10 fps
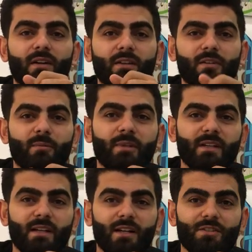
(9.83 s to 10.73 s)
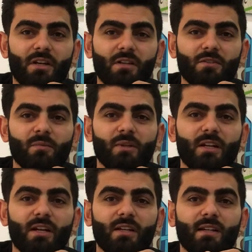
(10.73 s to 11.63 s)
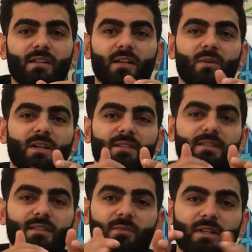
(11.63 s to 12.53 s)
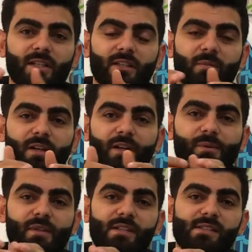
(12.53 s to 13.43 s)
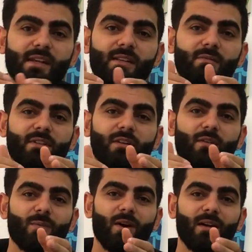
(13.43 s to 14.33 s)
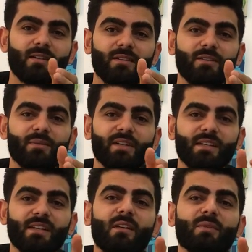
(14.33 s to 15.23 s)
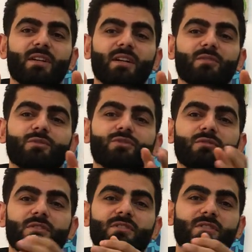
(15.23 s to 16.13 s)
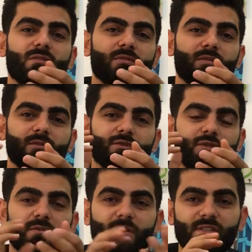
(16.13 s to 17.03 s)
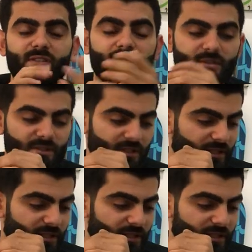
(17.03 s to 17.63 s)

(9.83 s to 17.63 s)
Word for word: اليوم اللي راح أشرح لكم إياه الأدوات اللي مريت بيها واللي استخدمتها ومعاناتي ويا الكاميرات وشلون تصور وشلون ما تصور